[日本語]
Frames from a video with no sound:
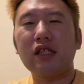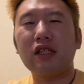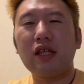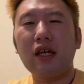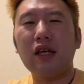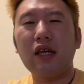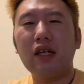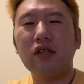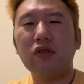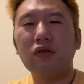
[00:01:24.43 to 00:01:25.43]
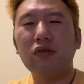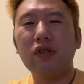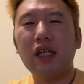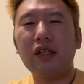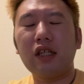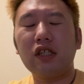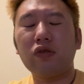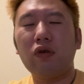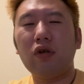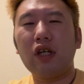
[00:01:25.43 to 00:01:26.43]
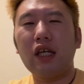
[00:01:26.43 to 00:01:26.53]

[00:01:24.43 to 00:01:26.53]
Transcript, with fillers: すね、10年以上、